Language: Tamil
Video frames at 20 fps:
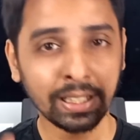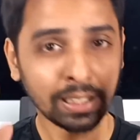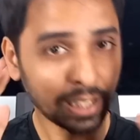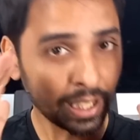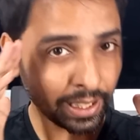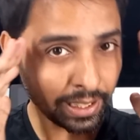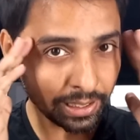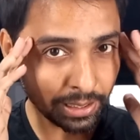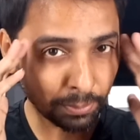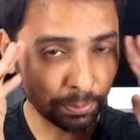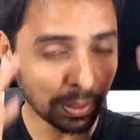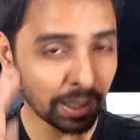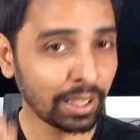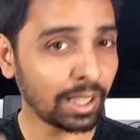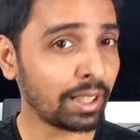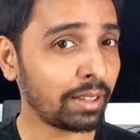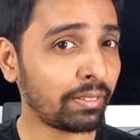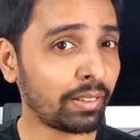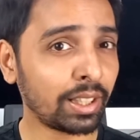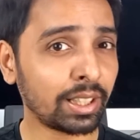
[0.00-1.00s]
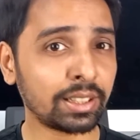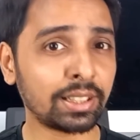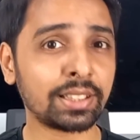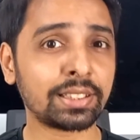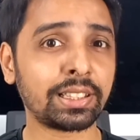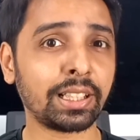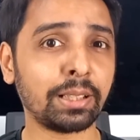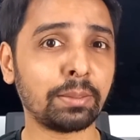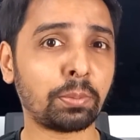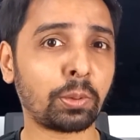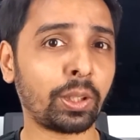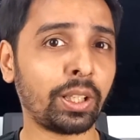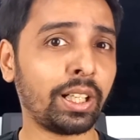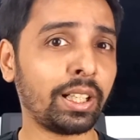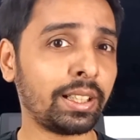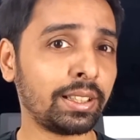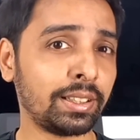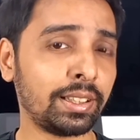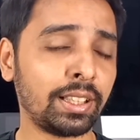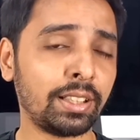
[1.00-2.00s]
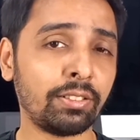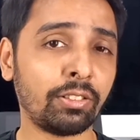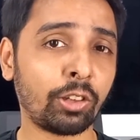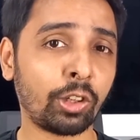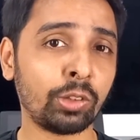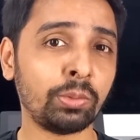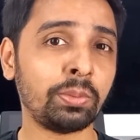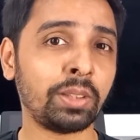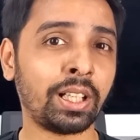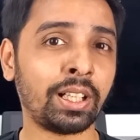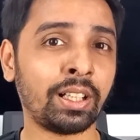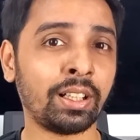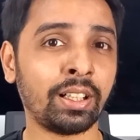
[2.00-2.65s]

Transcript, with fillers: நான் இது மாதிரியான வேலை தான் செய்ய போகிறேன் எனக்கு இதுதான் வரும்